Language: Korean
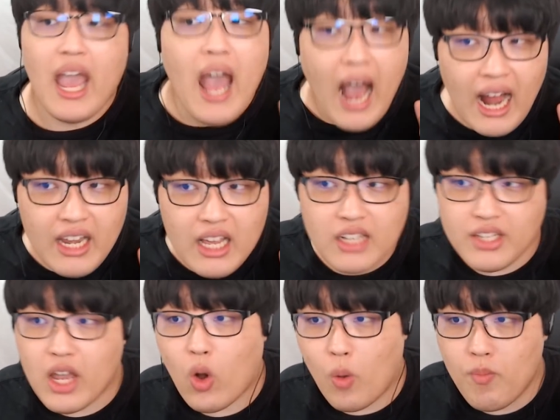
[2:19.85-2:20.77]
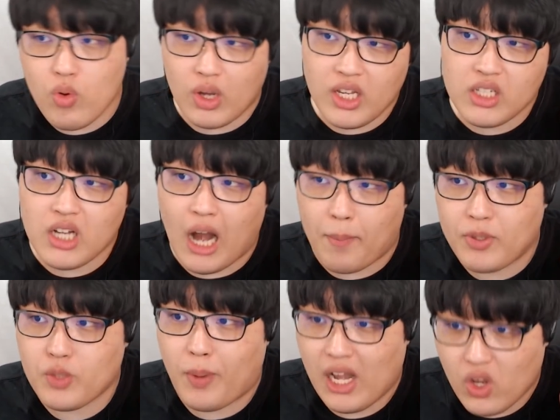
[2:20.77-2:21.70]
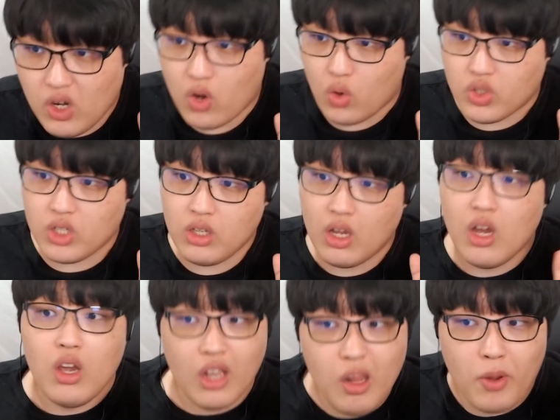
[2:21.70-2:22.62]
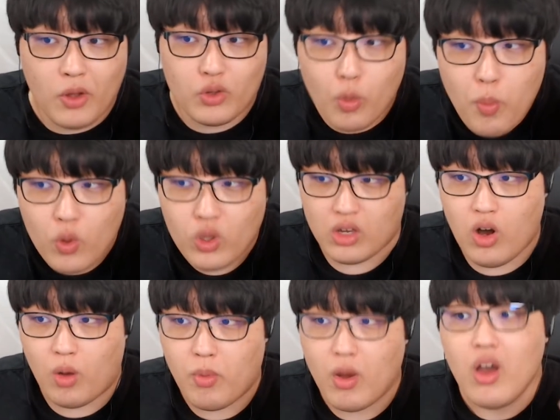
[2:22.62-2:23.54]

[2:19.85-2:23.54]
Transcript: 하리가 새 건물 화장실 앞에서 발견한 것은 1번 떡볶이 컵,